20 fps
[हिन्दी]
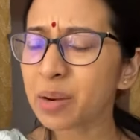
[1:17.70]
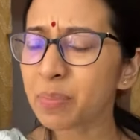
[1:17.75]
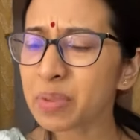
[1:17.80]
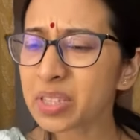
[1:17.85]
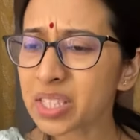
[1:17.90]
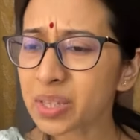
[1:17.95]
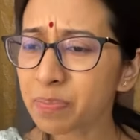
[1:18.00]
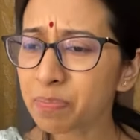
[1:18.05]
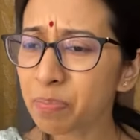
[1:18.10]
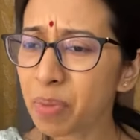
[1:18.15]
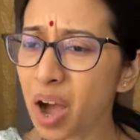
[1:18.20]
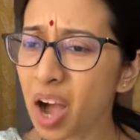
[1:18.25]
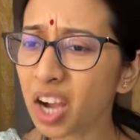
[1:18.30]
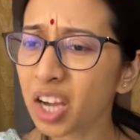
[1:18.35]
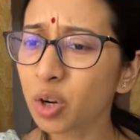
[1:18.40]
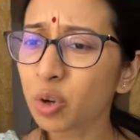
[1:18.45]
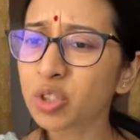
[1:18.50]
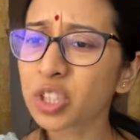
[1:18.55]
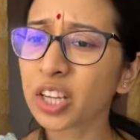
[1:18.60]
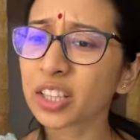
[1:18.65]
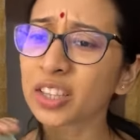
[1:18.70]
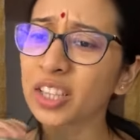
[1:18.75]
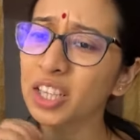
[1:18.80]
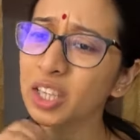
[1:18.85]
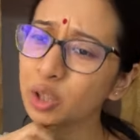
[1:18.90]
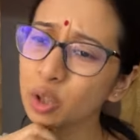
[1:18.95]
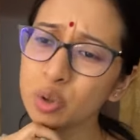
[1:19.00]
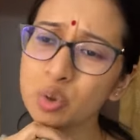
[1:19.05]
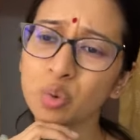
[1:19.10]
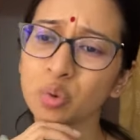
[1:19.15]
बिना चश्मे के इनको
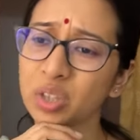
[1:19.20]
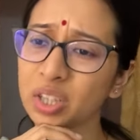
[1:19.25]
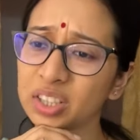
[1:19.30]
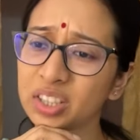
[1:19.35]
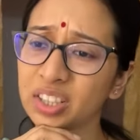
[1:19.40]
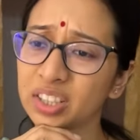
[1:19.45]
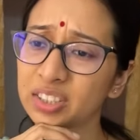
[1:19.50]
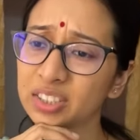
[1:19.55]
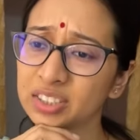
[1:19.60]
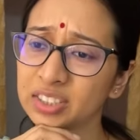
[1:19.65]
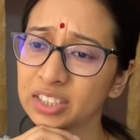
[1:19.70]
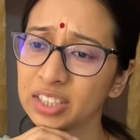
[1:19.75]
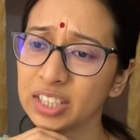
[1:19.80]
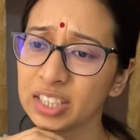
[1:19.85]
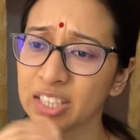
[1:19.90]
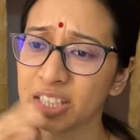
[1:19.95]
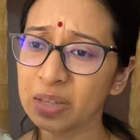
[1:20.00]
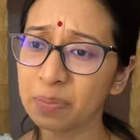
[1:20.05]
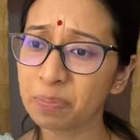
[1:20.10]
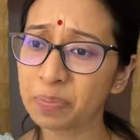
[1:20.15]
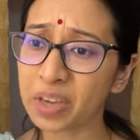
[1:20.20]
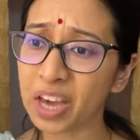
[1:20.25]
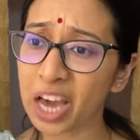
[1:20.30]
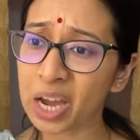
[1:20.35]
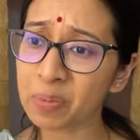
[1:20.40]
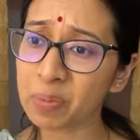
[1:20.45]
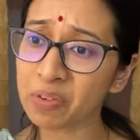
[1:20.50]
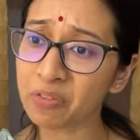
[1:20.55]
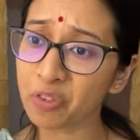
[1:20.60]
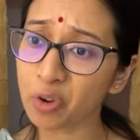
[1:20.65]
दो कदम की दूरी नहीं दिख
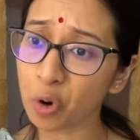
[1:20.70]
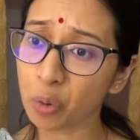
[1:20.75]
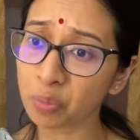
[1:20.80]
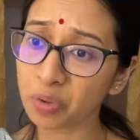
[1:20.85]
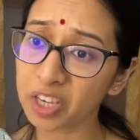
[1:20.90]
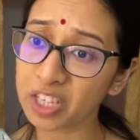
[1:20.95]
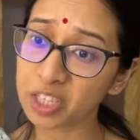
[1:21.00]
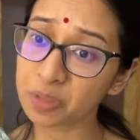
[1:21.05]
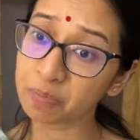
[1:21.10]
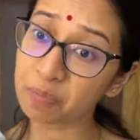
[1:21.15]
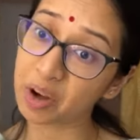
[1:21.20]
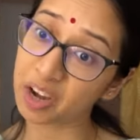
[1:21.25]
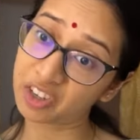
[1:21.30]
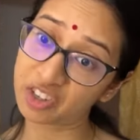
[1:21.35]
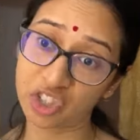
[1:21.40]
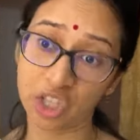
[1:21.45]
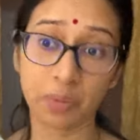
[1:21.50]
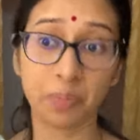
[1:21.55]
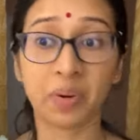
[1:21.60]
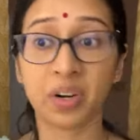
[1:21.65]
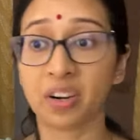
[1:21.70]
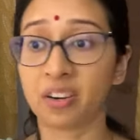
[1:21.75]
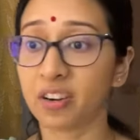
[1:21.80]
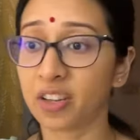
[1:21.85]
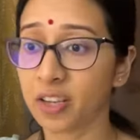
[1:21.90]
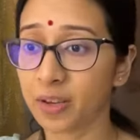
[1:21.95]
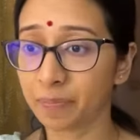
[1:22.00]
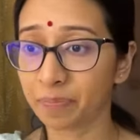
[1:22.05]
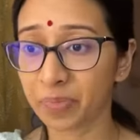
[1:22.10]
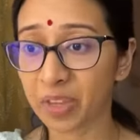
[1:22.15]
पाती है ये मगर अब कह रही है
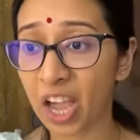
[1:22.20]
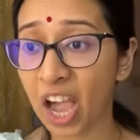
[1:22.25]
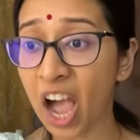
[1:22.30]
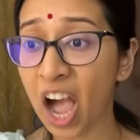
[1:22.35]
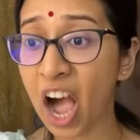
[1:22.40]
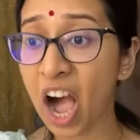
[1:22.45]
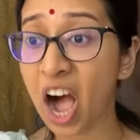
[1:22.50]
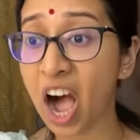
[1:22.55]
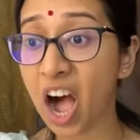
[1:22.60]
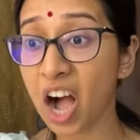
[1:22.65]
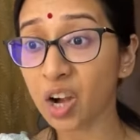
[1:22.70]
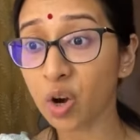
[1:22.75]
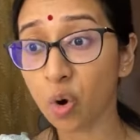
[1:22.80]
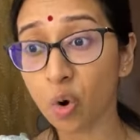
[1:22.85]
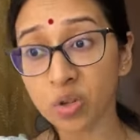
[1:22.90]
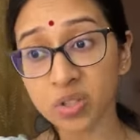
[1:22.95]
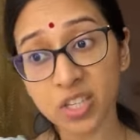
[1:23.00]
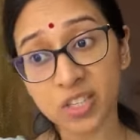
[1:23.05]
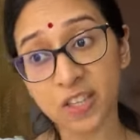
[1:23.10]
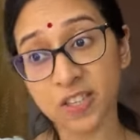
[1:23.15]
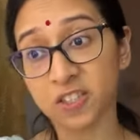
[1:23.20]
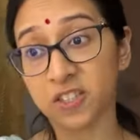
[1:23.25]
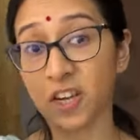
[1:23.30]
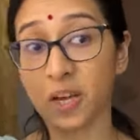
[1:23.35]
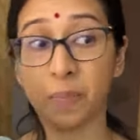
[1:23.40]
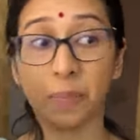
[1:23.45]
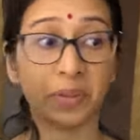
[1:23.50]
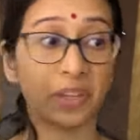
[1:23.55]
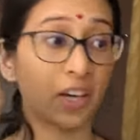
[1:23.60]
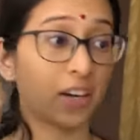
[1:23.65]
आंखों से सच्चाई जान
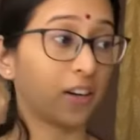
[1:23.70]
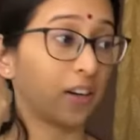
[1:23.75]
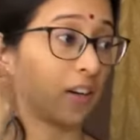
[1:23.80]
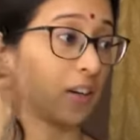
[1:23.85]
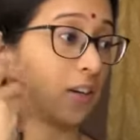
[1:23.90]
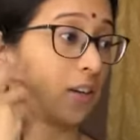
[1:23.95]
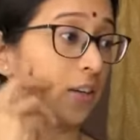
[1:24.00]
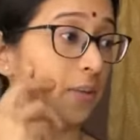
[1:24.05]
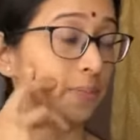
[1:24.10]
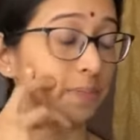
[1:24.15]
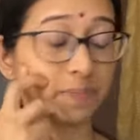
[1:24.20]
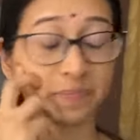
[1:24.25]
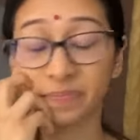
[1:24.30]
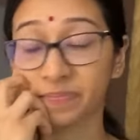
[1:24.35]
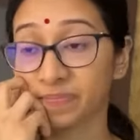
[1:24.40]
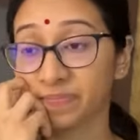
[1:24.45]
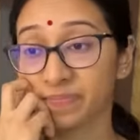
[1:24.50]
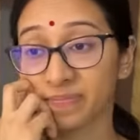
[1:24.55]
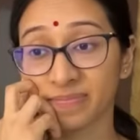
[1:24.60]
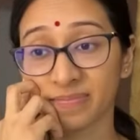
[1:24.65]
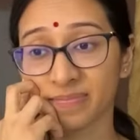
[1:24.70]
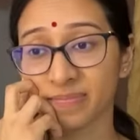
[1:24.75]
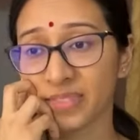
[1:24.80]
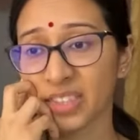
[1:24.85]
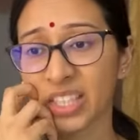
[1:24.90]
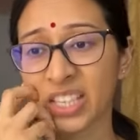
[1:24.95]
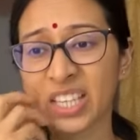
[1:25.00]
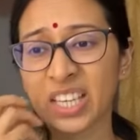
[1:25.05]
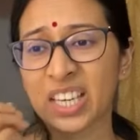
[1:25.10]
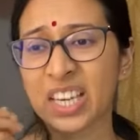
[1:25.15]
लेंगी वाह
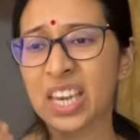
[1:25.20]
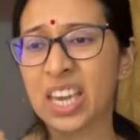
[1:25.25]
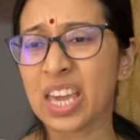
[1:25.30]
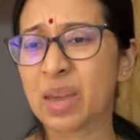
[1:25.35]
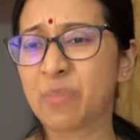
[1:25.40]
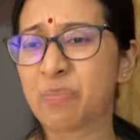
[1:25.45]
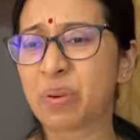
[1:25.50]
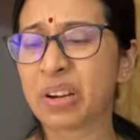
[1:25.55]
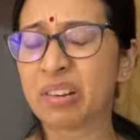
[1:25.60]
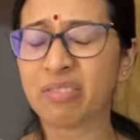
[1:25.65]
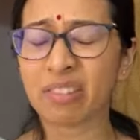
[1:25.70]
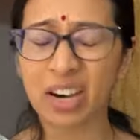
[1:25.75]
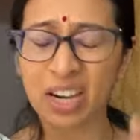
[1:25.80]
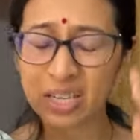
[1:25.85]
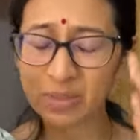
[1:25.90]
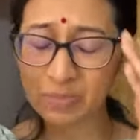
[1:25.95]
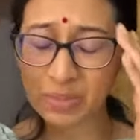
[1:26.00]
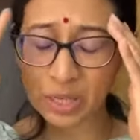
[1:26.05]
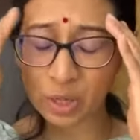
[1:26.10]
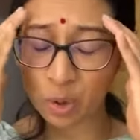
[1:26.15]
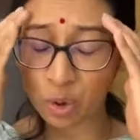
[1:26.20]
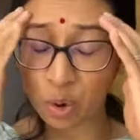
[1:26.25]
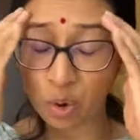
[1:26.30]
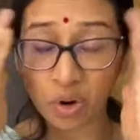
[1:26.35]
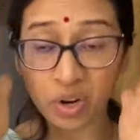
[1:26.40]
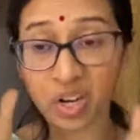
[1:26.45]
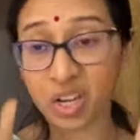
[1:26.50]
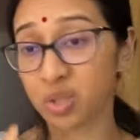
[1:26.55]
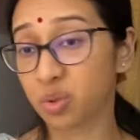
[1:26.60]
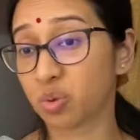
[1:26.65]
हे भगवान मैं और नहीं
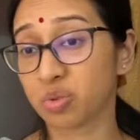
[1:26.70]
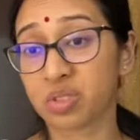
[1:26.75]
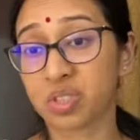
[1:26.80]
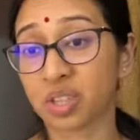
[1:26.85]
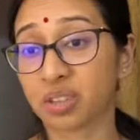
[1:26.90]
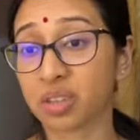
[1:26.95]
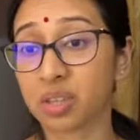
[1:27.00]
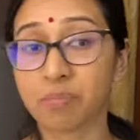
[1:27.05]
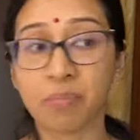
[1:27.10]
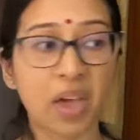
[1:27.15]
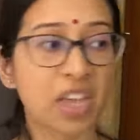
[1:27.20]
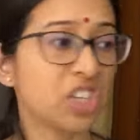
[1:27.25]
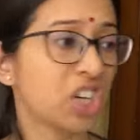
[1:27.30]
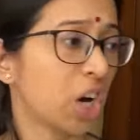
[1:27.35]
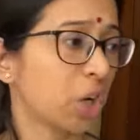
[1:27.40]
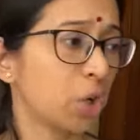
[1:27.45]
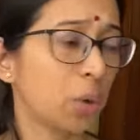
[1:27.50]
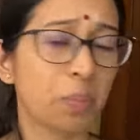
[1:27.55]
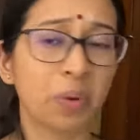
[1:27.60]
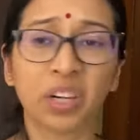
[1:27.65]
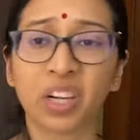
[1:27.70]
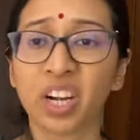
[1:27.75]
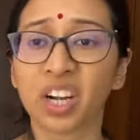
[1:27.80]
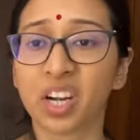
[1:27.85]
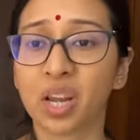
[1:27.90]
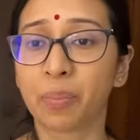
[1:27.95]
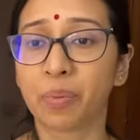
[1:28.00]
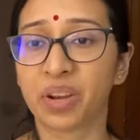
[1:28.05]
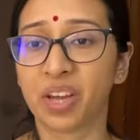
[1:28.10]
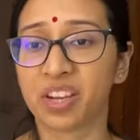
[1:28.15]
सुन सकती मैं जा रही हूँ अपने
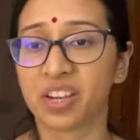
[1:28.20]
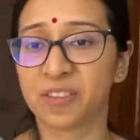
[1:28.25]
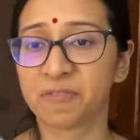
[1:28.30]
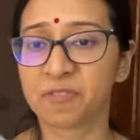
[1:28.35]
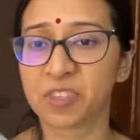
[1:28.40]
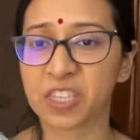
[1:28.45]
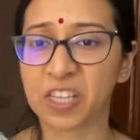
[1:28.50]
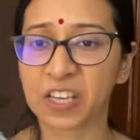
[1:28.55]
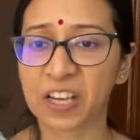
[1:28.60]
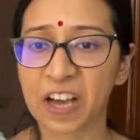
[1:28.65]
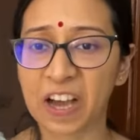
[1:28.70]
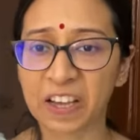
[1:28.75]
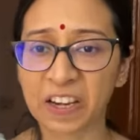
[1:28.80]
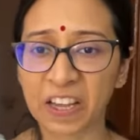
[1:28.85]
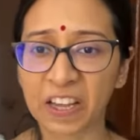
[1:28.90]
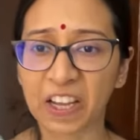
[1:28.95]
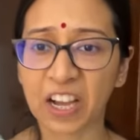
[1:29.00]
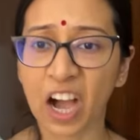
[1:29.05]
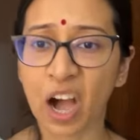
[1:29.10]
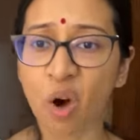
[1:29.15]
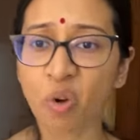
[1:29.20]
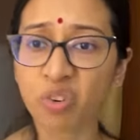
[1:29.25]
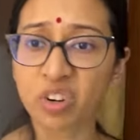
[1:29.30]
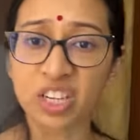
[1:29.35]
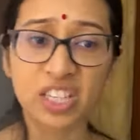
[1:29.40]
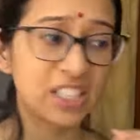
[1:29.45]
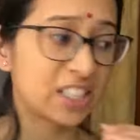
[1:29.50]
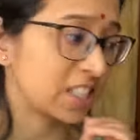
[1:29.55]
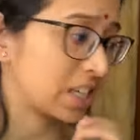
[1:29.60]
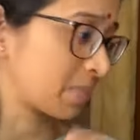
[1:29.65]
टंडे बनाने जैसे खाना
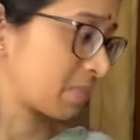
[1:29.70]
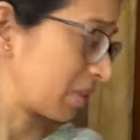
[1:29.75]
खाए ना